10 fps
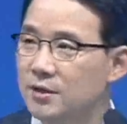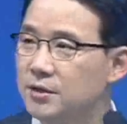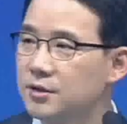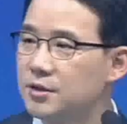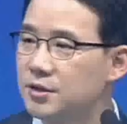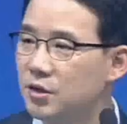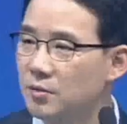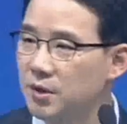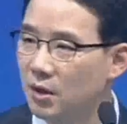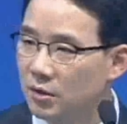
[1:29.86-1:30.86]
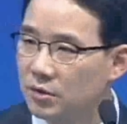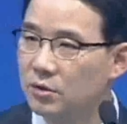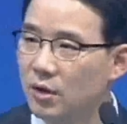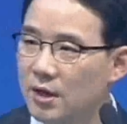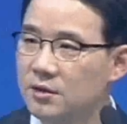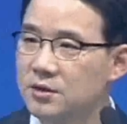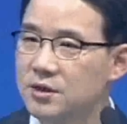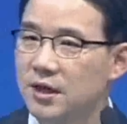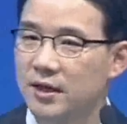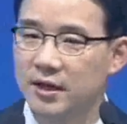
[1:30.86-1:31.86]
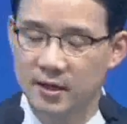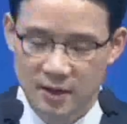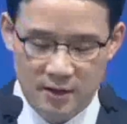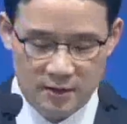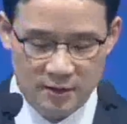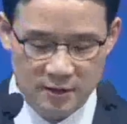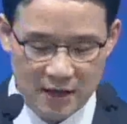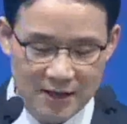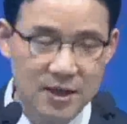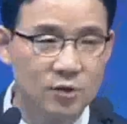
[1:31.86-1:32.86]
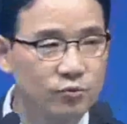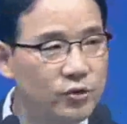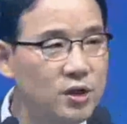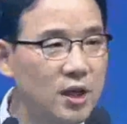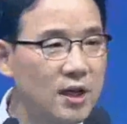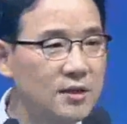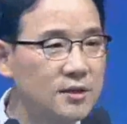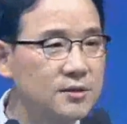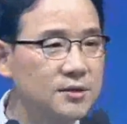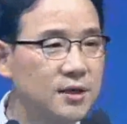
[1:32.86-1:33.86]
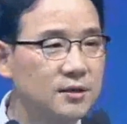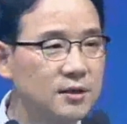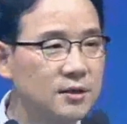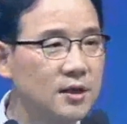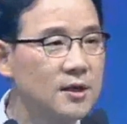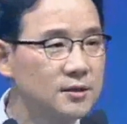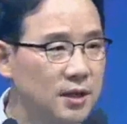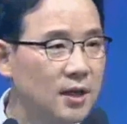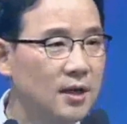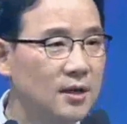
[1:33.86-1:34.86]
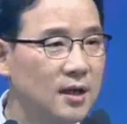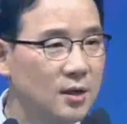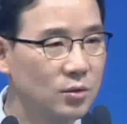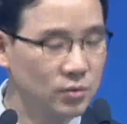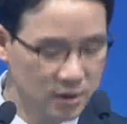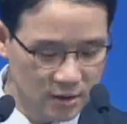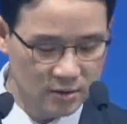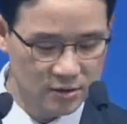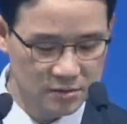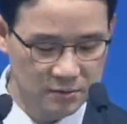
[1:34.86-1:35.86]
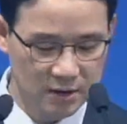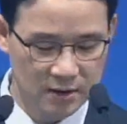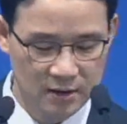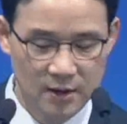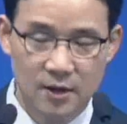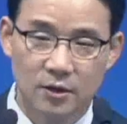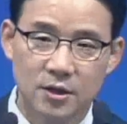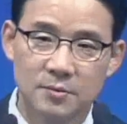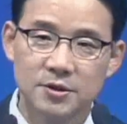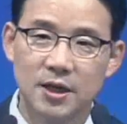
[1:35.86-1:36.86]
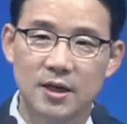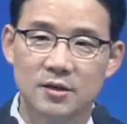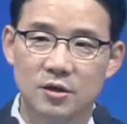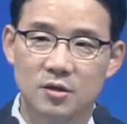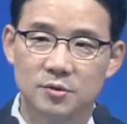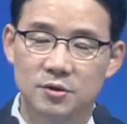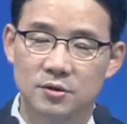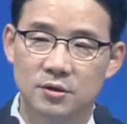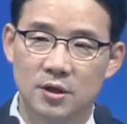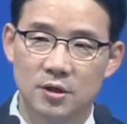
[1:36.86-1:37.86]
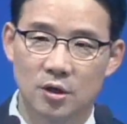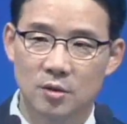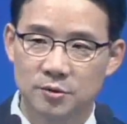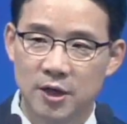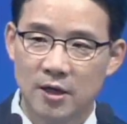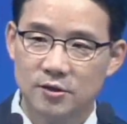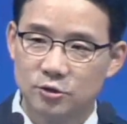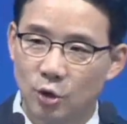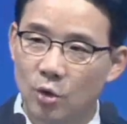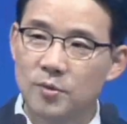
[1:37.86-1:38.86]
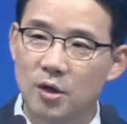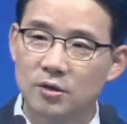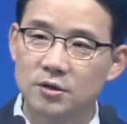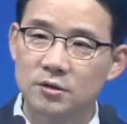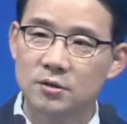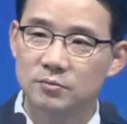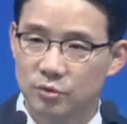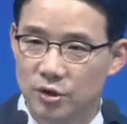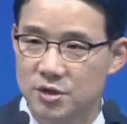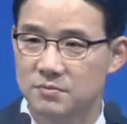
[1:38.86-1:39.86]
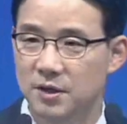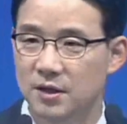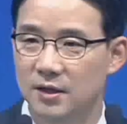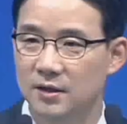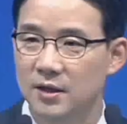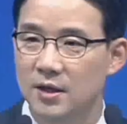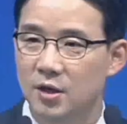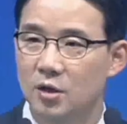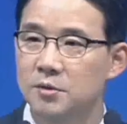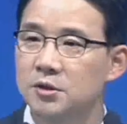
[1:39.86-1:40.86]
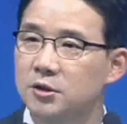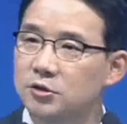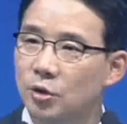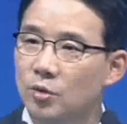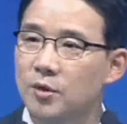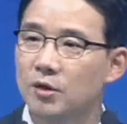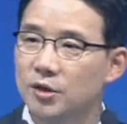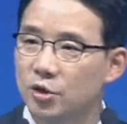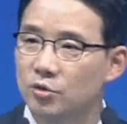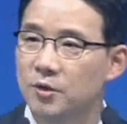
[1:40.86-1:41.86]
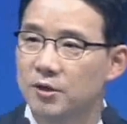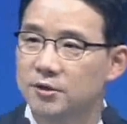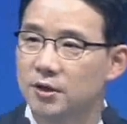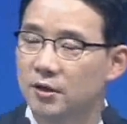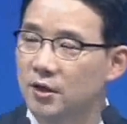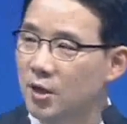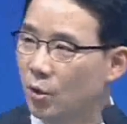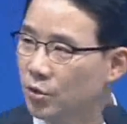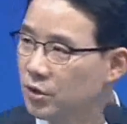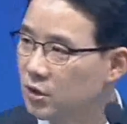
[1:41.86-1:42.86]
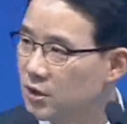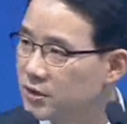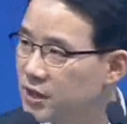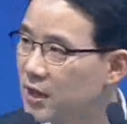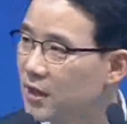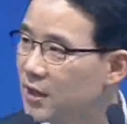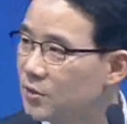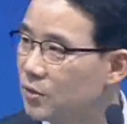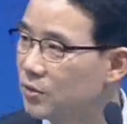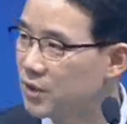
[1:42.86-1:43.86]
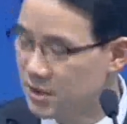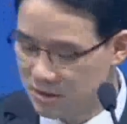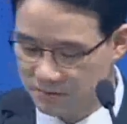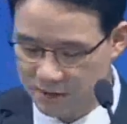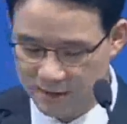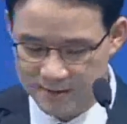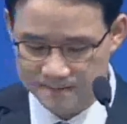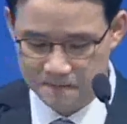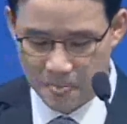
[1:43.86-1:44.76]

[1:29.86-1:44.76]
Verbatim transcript: 그 직업이 어떠하든지 간에 그런 가장 위대한 인생을 살아가고 있는 것입니다. 그렇다면 사랑 여러분, 여러분의 소명은 무엇입니까? 여러분은 그 소명을 이루면서 오늘을 살아가고 계십니까?